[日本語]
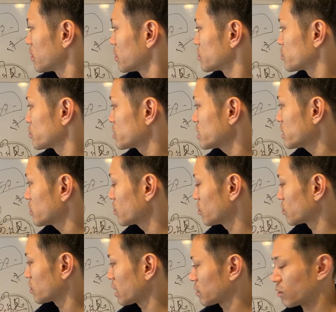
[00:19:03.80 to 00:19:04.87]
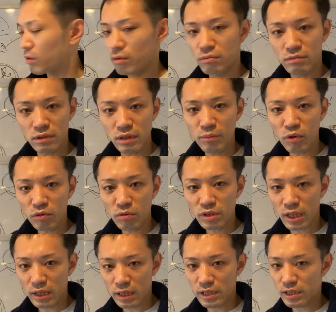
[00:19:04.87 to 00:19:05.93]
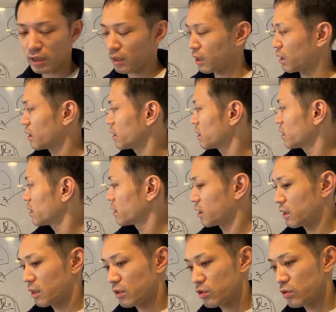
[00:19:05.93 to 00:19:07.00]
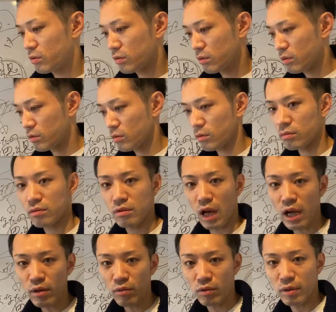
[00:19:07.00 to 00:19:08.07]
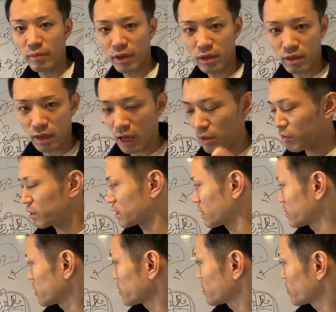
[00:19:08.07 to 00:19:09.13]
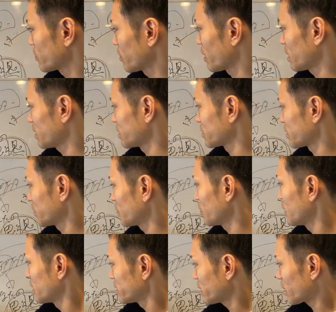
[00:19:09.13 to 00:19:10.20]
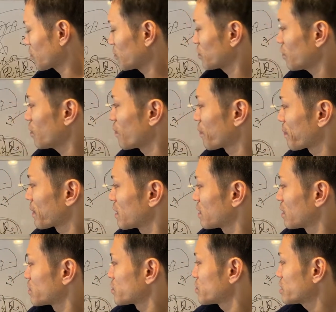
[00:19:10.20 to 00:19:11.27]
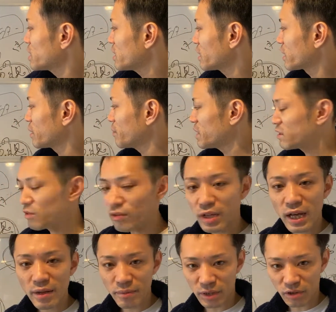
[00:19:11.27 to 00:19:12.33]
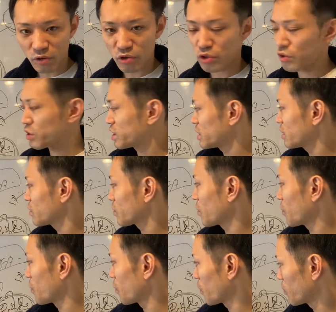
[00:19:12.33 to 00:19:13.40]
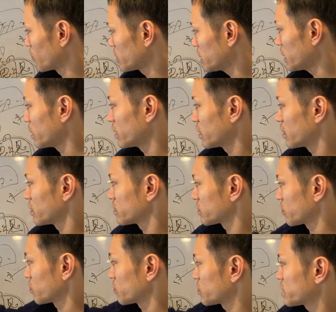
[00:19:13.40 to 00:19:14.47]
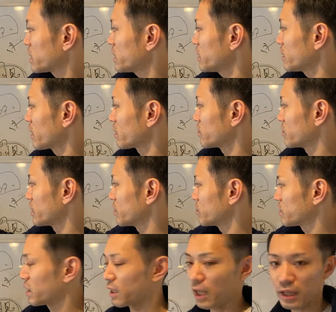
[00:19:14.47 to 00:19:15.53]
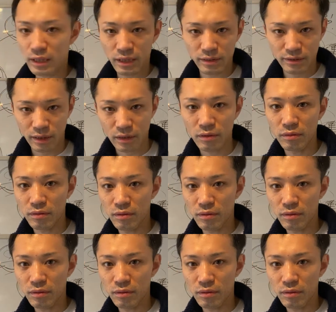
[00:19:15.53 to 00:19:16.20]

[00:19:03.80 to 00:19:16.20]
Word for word: 主人公とあと妹さんでしたっけちょっとちょ iPhone 今 iPhone で撮影してるか分かんないですけどじゃあこの主人「鬼滅の刃」の主人公にその好きになる理由って何ですかと。